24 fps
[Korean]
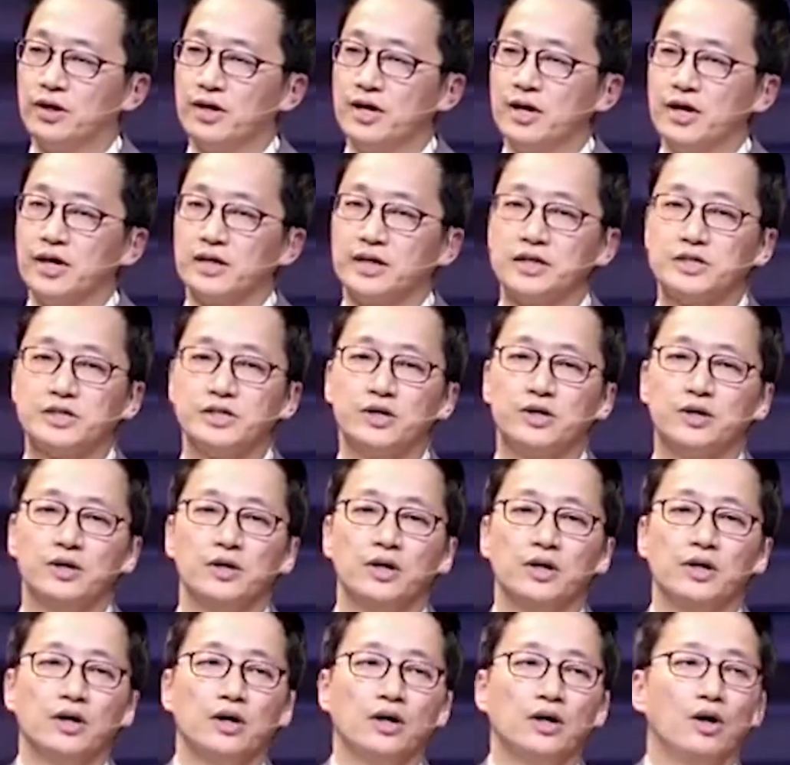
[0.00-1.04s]
그래서
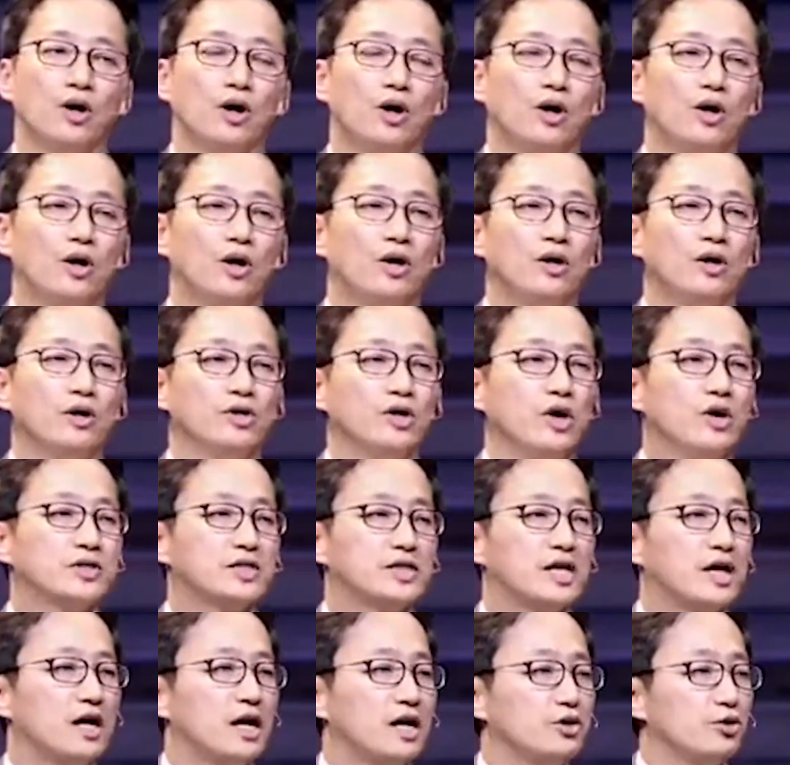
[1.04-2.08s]
어,
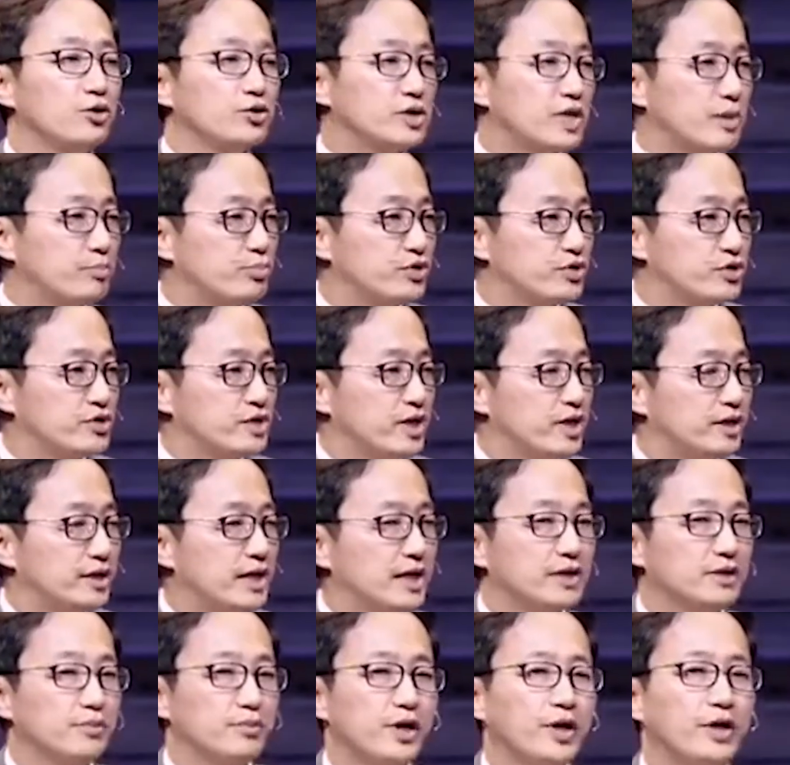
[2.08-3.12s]
역사가 요세푸스에
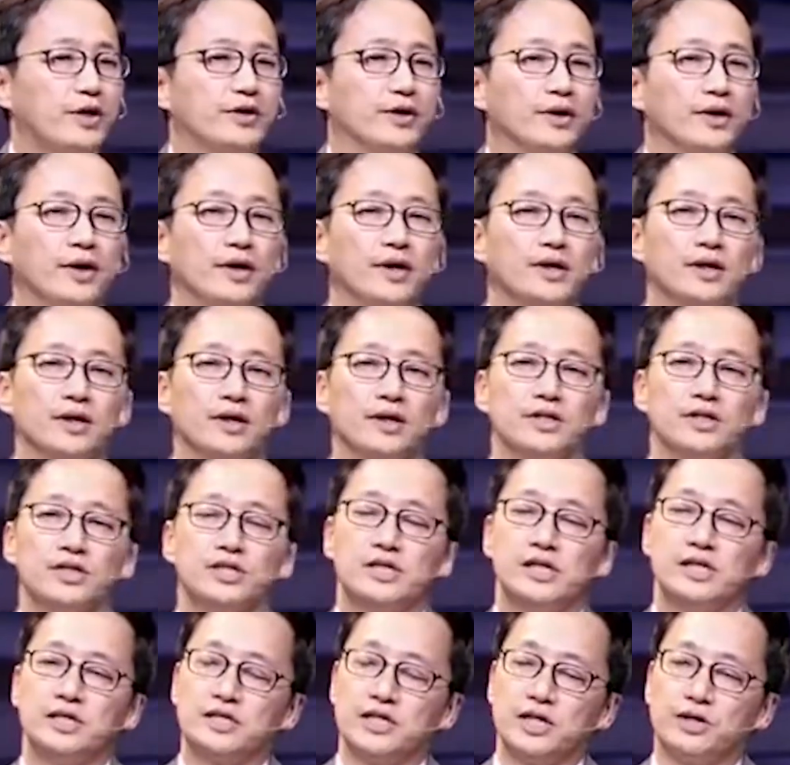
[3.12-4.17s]
따르면
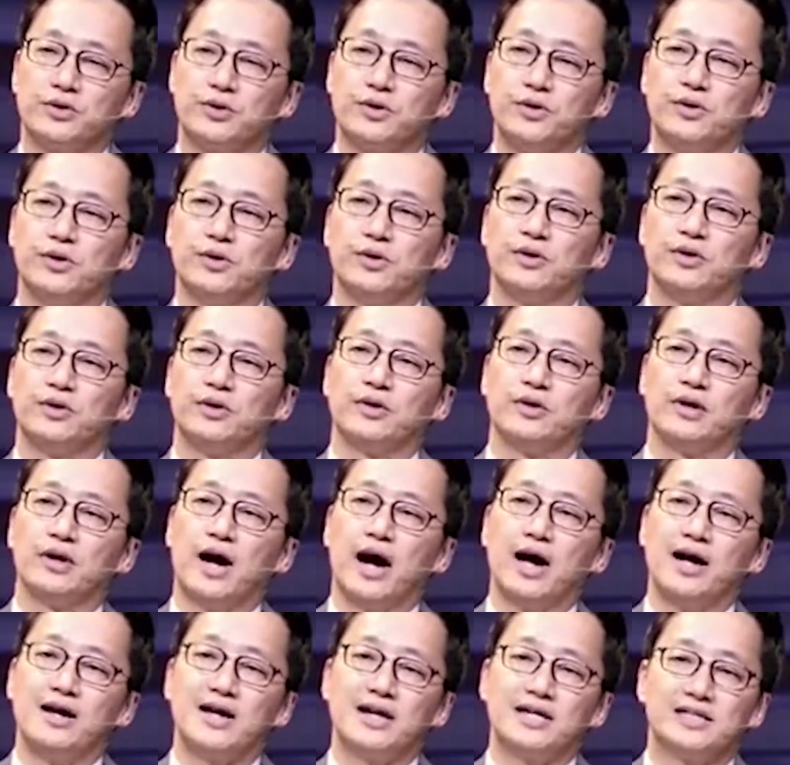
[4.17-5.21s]
실제로
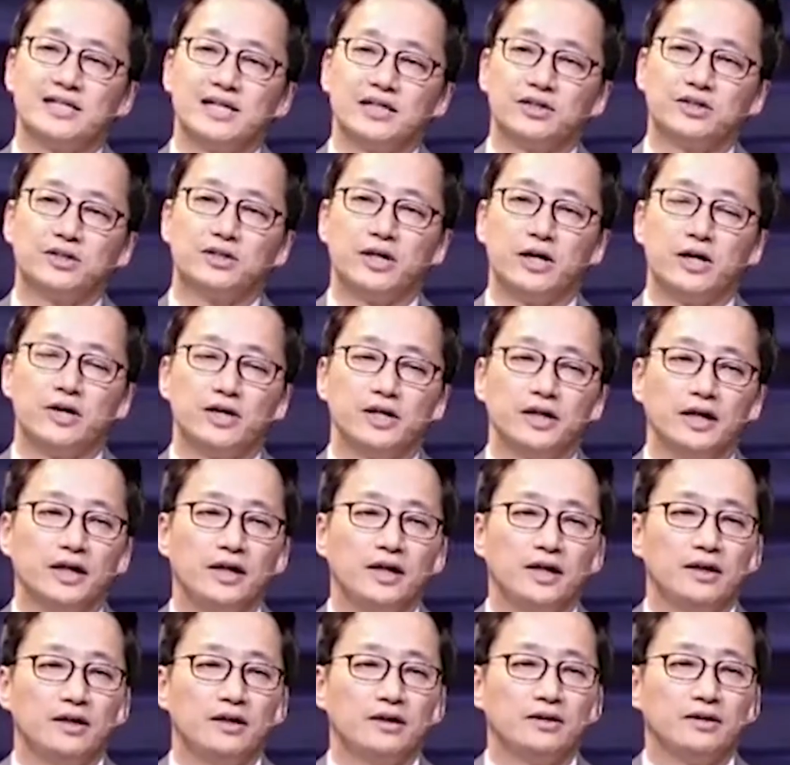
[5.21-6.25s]
알렉산더
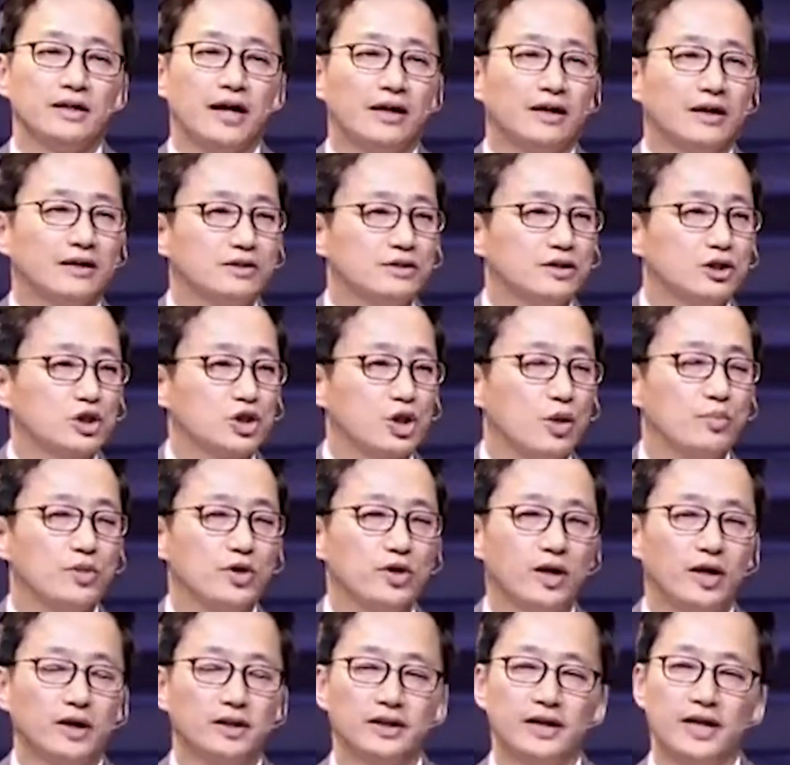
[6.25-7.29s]
대왕이 나라들을
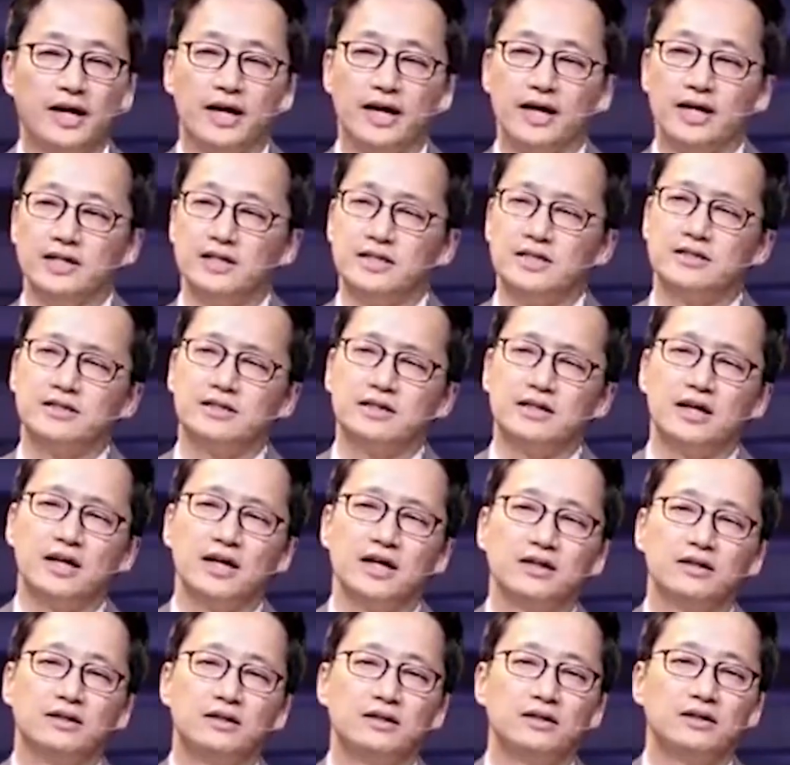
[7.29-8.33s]
점령할 때
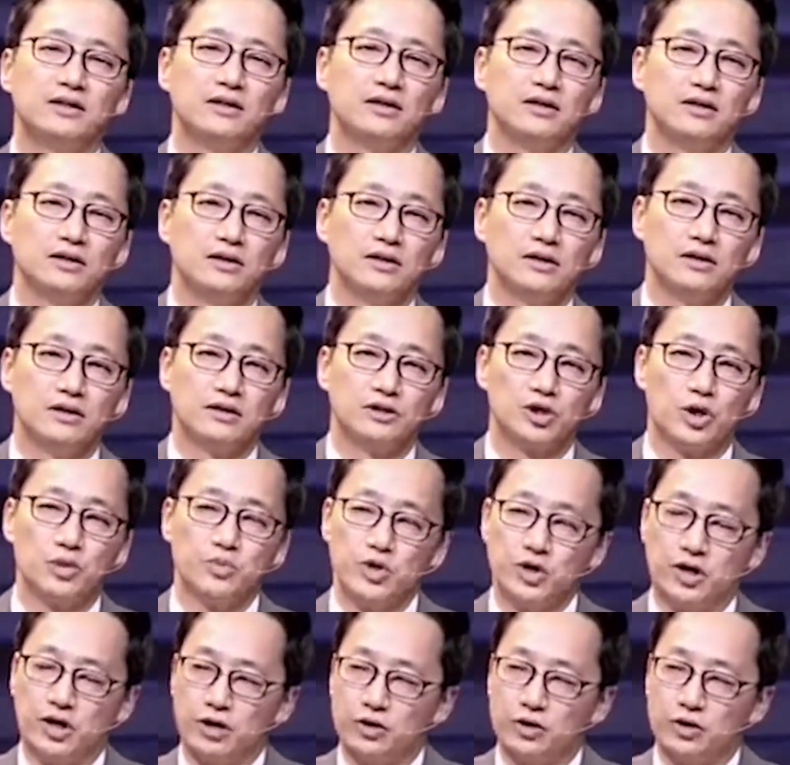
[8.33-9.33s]
이스라엘을 점령하러